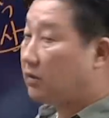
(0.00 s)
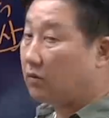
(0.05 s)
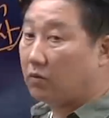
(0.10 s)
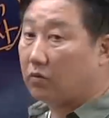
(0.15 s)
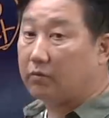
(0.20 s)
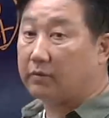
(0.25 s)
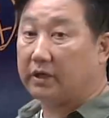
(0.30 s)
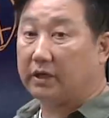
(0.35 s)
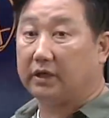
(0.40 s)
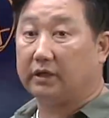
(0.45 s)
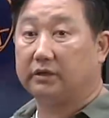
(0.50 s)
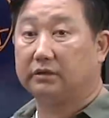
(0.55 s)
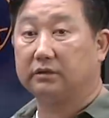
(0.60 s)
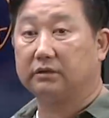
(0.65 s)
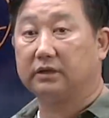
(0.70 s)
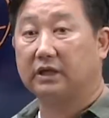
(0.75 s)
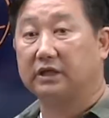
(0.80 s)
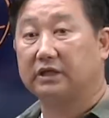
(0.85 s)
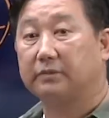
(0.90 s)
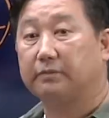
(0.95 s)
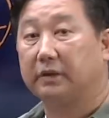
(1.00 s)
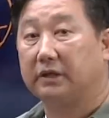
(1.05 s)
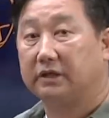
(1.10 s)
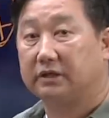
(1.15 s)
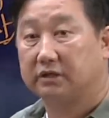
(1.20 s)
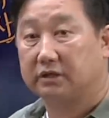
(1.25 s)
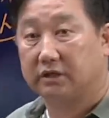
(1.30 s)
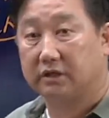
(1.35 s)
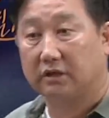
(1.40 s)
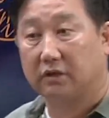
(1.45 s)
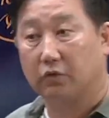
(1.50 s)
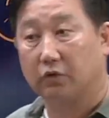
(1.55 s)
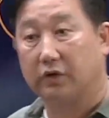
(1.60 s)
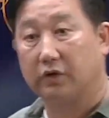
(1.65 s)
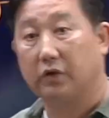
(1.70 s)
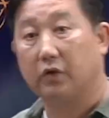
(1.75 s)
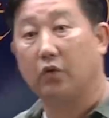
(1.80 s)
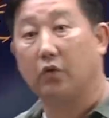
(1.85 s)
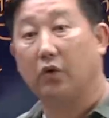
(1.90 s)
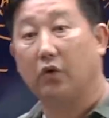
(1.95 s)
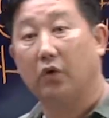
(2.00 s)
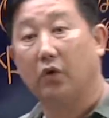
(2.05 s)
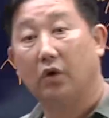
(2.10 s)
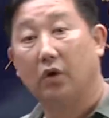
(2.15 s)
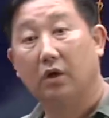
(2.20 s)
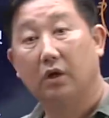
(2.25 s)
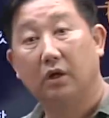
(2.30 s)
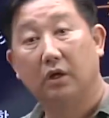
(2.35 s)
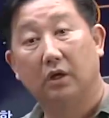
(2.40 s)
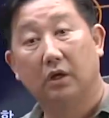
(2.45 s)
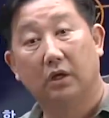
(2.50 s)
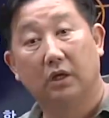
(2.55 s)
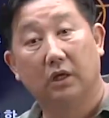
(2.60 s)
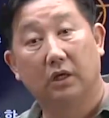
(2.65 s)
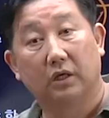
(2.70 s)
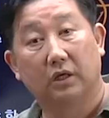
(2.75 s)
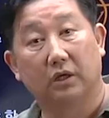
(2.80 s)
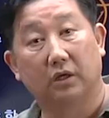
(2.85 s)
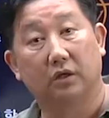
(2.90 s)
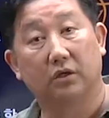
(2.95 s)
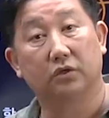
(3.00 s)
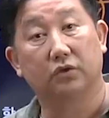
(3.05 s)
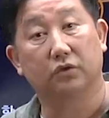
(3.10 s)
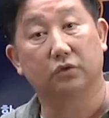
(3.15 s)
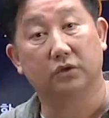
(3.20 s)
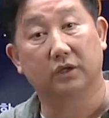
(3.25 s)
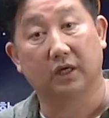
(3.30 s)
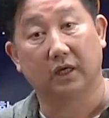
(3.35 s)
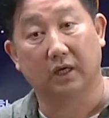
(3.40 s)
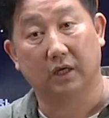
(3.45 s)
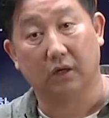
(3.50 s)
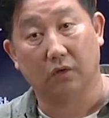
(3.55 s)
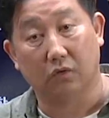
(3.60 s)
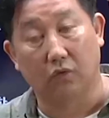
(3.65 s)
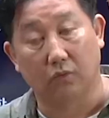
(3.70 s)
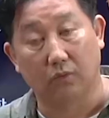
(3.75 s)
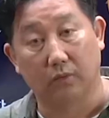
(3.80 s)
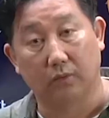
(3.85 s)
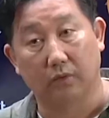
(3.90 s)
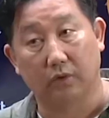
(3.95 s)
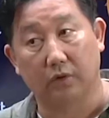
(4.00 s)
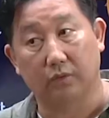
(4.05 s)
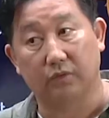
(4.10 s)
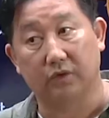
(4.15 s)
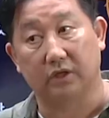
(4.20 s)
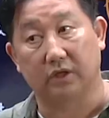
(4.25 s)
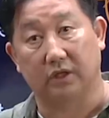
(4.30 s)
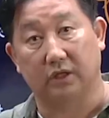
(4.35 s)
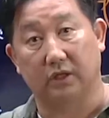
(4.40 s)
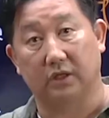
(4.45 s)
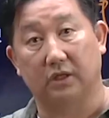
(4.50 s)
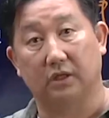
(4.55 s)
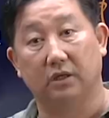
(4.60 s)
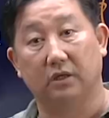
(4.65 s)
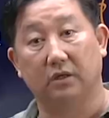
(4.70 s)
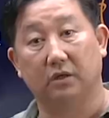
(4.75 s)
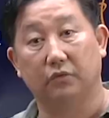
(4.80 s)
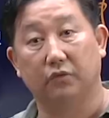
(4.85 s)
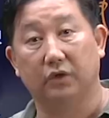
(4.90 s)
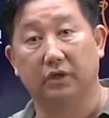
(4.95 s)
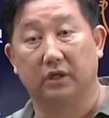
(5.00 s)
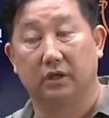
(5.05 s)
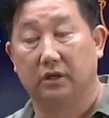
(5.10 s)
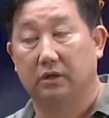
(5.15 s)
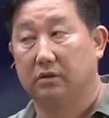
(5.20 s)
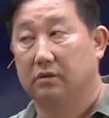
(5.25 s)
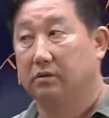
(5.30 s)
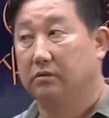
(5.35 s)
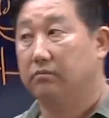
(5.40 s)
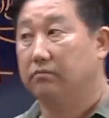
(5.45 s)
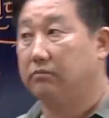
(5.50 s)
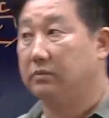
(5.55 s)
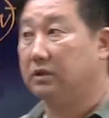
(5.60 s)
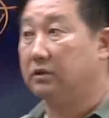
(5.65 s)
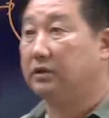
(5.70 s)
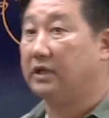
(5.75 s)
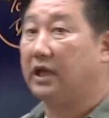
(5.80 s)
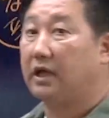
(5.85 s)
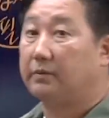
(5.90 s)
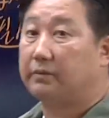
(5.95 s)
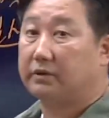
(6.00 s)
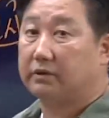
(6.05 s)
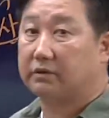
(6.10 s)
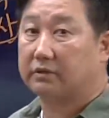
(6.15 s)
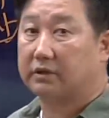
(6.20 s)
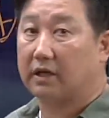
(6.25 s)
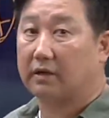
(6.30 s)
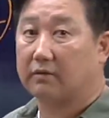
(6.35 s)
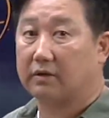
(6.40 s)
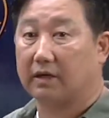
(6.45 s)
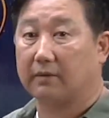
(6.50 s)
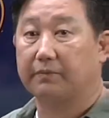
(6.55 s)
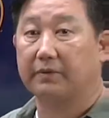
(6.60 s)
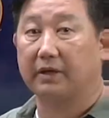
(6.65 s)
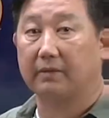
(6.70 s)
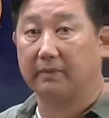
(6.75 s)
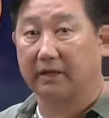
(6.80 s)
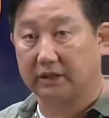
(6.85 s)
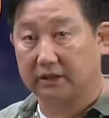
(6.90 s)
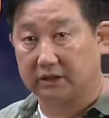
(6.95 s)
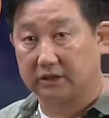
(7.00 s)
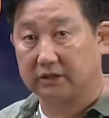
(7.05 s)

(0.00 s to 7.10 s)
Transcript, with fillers: 오면 게시판이 있으니까 구해도 되고요. 경기도사 공부 모임들이 우리 뭐 네이버 다음 카페에 많이